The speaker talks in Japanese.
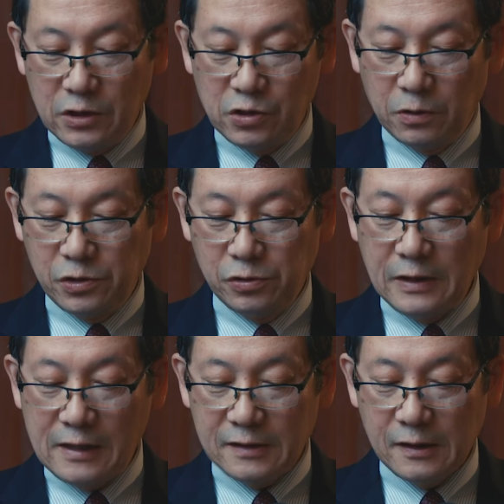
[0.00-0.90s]
2章
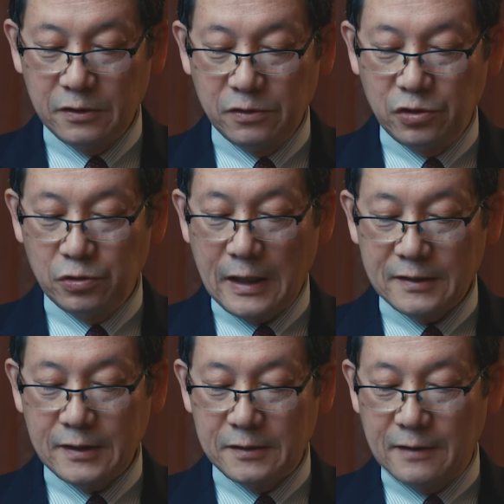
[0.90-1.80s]
17節
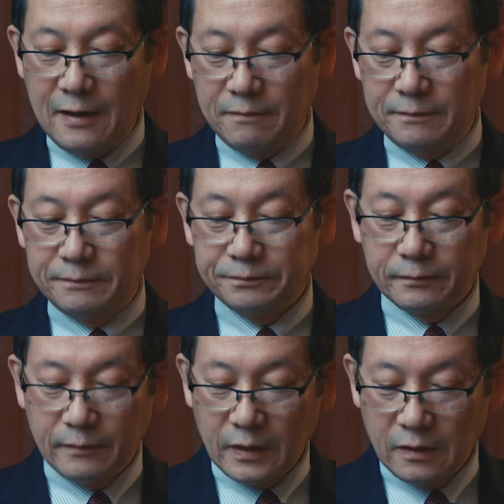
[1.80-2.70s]
18節で
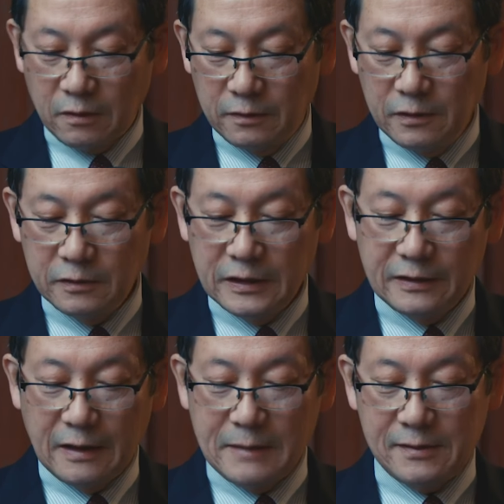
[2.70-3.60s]
このように
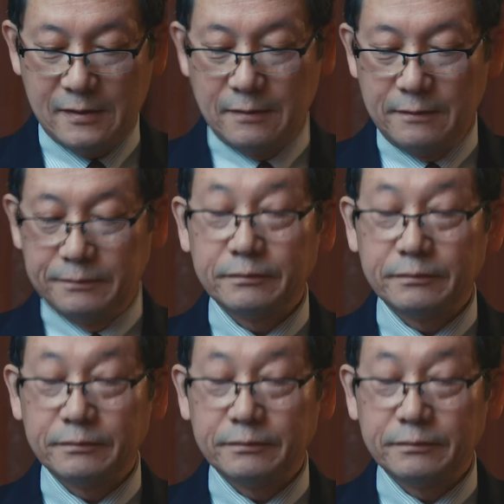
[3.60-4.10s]
言っています。